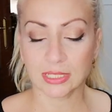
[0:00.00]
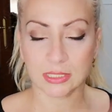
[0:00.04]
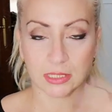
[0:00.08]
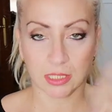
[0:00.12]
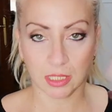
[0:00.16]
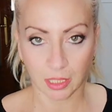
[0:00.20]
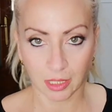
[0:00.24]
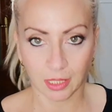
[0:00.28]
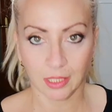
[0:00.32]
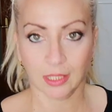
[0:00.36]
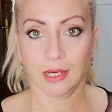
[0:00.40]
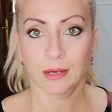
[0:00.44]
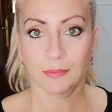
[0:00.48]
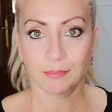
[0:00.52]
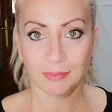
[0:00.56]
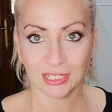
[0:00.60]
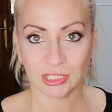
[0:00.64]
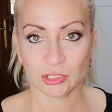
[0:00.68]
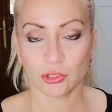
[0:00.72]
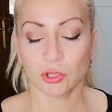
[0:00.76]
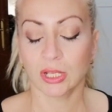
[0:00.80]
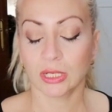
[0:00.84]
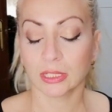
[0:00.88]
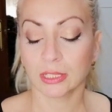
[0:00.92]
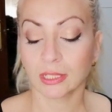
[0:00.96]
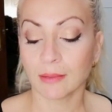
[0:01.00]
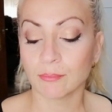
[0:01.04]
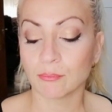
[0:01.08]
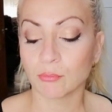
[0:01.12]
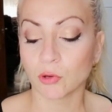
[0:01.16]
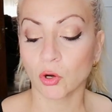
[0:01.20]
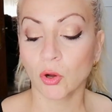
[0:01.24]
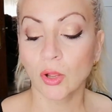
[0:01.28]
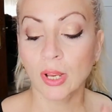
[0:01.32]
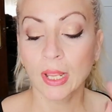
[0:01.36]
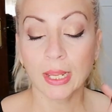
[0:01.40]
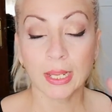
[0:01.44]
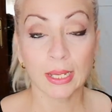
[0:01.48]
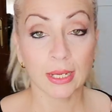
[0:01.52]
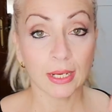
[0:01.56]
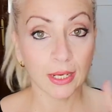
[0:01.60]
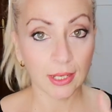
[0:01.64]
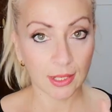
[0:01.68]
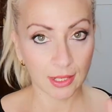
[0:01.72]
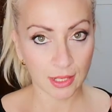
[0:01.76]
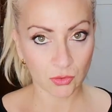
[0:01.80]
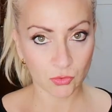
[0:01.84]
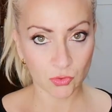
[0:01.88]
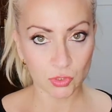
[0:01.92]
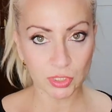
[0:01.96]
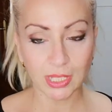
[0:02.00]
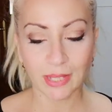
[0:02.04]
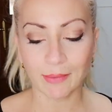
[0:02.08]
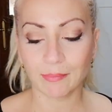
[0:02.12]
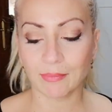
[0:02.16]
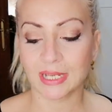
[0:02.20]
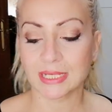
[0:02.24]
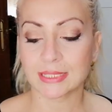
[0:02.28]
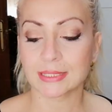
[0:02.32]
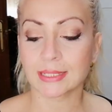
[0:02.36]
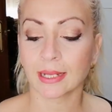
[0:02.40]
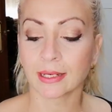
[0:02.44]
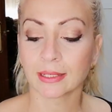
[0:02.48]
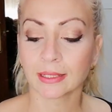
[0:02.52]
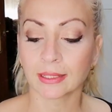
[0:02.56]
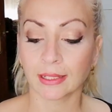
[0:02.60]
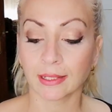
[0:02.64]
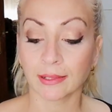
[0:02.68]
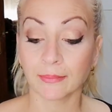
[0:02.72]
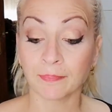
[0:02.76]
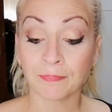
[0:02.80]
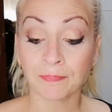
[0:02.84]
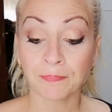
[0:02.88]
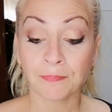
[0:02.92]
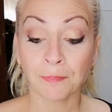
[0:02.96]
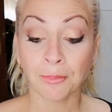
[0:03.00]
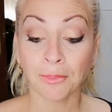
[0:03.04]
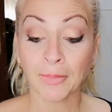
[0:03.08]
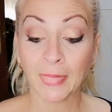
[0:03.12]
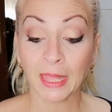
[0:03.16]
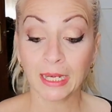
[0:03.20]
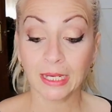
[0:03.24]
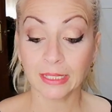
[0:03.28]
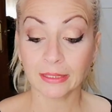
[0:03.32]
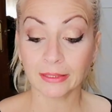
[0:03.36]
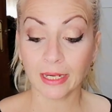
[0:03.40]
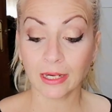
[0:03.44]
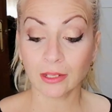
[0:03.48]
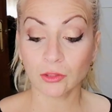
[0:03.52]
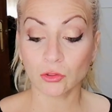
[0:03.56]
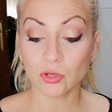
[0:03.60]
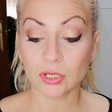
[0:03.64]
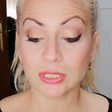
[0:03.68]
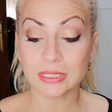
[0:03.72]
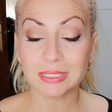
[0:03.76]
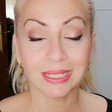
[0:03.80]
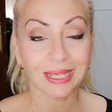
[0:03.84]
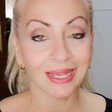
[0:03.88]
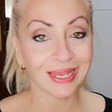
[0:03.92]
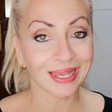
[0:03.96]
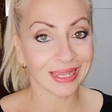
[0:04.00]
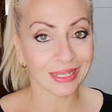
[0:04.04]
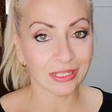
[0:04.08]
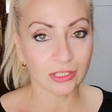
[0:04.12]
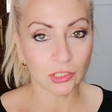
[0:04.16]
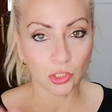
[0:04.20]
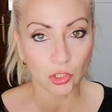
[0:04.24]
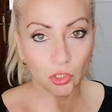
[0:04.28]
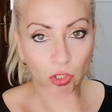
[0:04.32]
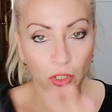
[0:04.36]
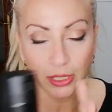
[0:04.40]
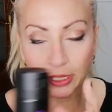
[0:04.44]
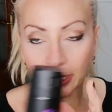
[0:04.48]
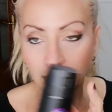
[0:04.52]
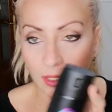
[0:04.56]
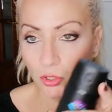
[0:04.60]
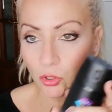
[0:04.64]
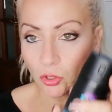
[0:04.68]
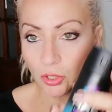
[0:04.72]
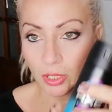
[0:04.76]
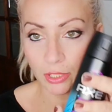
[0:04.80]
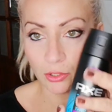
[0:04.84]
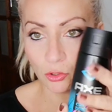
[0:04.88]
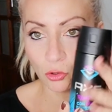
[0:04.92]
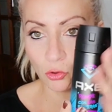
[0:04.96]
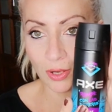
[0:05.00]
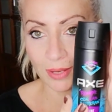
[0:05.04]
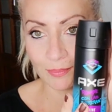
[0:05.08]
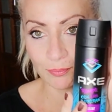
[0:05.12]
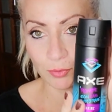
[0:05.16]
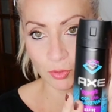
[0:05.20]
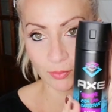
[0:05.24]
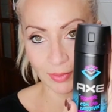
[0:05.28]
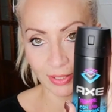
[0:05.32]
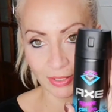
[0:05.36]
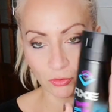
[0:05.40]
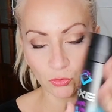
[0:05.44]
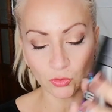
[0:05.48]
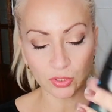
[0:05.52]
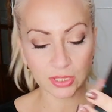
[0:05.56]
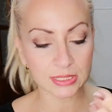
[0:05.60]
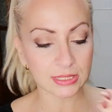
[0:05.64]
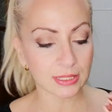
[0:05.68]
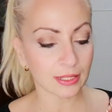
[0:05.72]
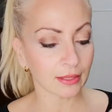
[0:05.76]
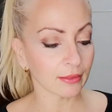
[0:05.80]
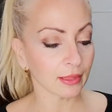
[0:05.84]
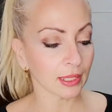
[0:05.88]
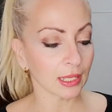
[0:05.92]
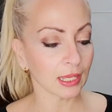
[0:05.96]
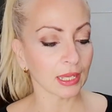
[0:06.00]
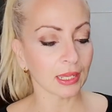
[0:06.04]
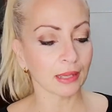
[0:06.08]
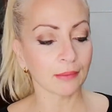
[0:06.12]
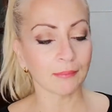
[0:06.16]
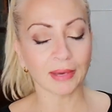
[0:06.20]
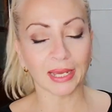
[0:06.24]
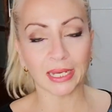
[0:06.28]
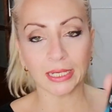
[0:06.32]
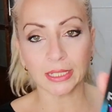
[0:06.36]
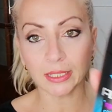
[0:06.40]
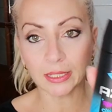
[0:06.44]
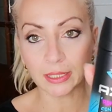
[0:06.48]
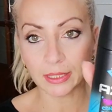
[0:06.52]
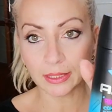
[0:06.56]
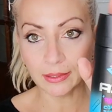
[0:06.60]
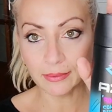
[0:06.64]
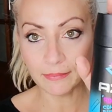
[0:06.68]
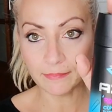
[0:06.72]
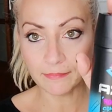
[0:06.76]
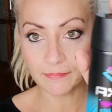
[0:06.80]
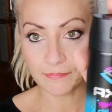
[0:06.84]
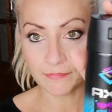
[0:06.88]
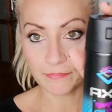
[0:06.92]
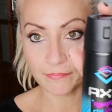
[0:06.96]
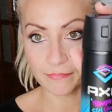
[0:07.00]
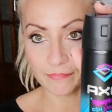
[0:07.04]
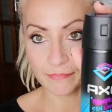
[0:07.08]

Así en el paso del tiempo y le gustan bastante. Le he traído este que yo creo que no lo ha probado, este de Marine.